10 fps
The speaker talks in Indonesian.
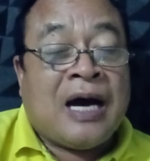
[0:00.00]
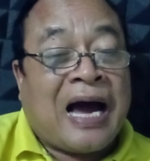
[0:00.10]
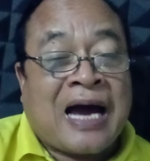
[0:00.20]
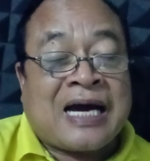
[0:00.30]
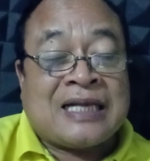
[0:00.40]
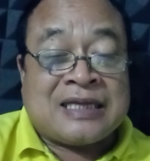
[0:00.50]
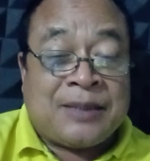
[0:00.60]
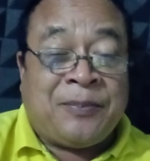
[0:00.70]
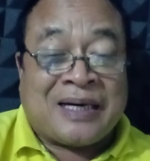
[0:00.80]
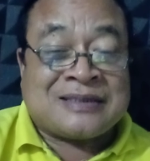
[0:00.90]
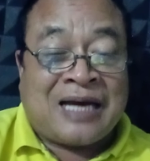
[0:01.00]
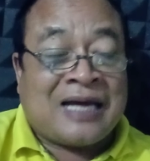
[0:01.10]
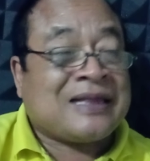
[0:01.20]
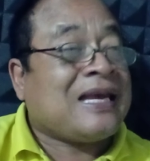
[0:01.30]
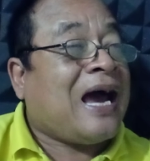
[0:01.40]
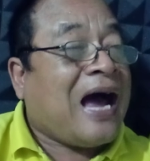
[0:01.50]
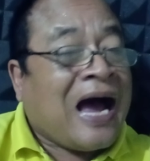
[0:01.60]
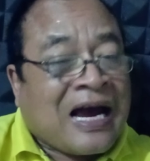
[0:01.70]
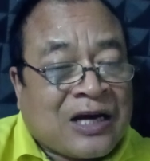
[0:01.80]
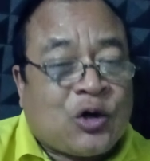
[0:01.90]
akan tiba saatnya
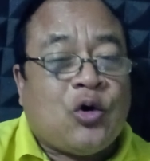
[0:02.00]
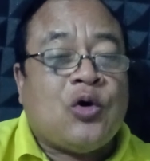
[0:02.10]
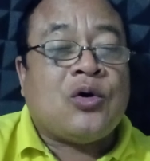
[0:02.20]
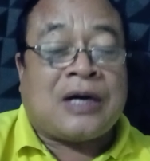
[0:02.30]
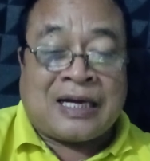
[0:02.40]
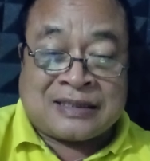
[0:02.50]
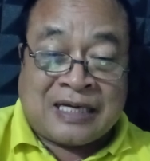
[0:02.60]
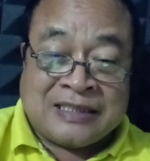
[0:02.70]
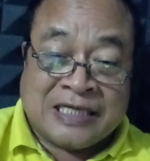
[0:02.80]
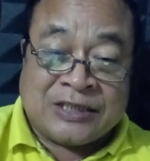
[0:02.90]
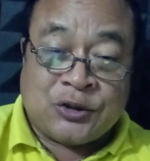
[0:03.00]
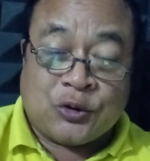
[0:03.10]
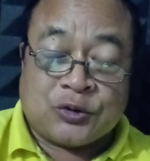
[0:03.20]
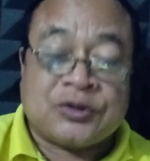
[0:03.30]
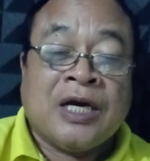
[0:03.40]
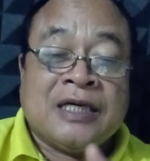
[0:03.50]
aku kata Yesus.